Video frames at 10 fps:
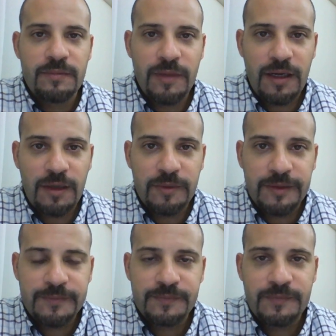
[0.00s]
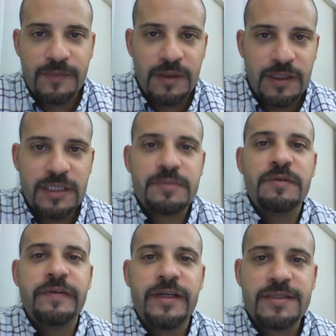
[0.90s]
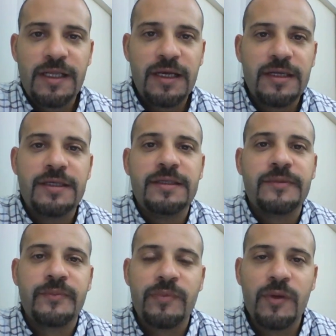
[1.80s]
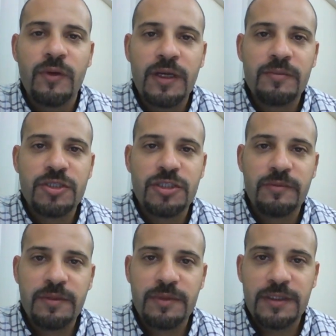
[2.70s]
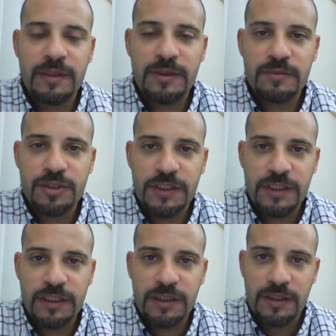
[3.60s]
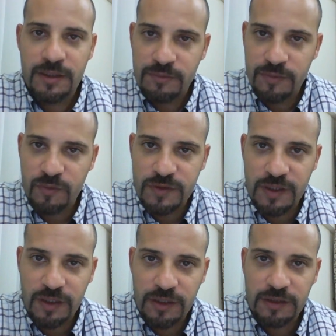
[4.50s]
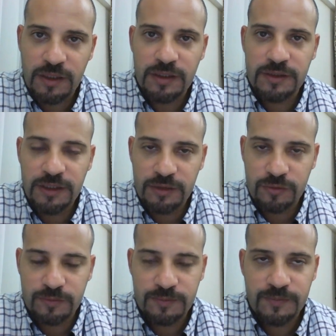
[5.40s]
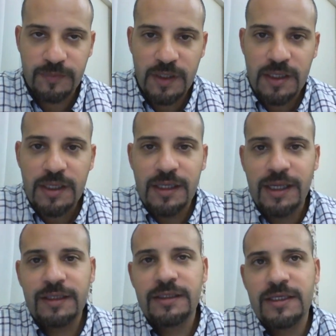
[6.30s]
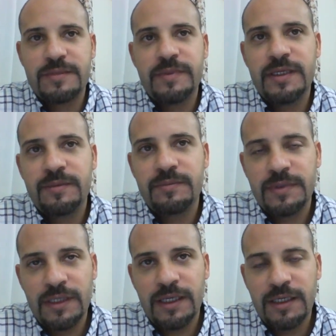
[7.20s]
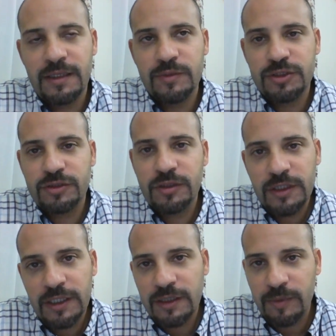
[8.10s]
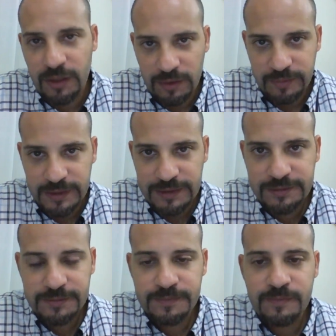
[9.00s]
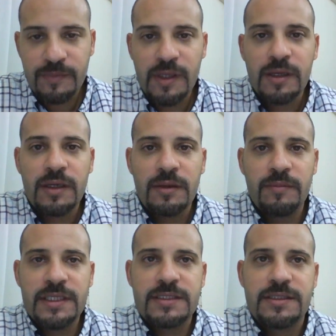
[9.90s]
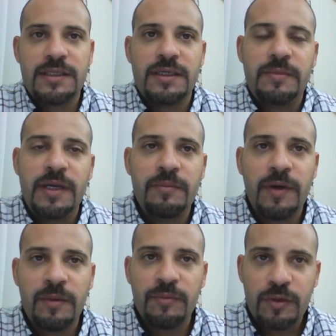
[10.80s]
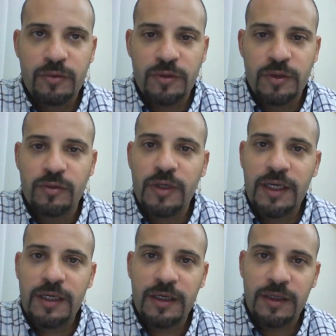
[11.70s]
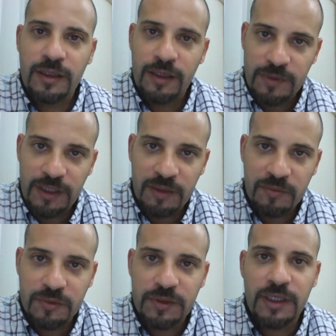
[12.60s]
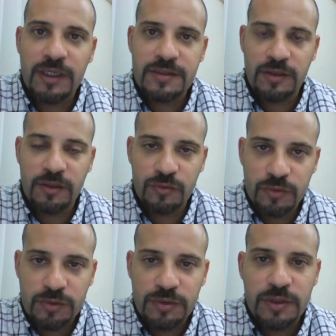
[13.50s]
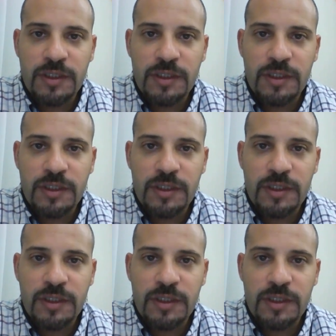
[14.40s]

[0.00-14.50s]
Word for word: مرحبا اسمي فراس الحركة وأنا من الشباب اللي دايما بشارك بمظاهرات طلعت ريحتكم لعدة أسباب إلها علاقة بالشغل أنا برا البلاد بس بحب أخبركم إنه نحن عم ندعمكم لأقصى الحدود